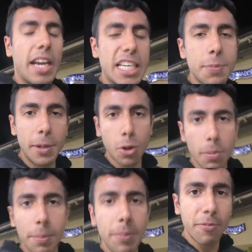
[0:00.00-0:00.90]
इस
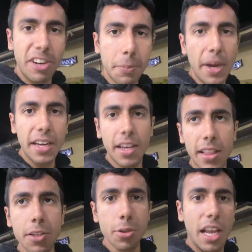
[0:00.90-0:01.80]
पेट्रोल पंप पे फ्री पानी
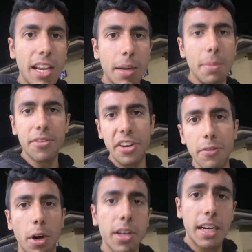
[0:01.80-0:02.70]
नहीं था सो आई गेट माई
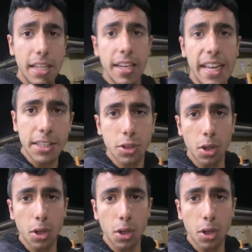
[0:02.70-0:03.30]
फ्री वाटर एट द नेक्स्ट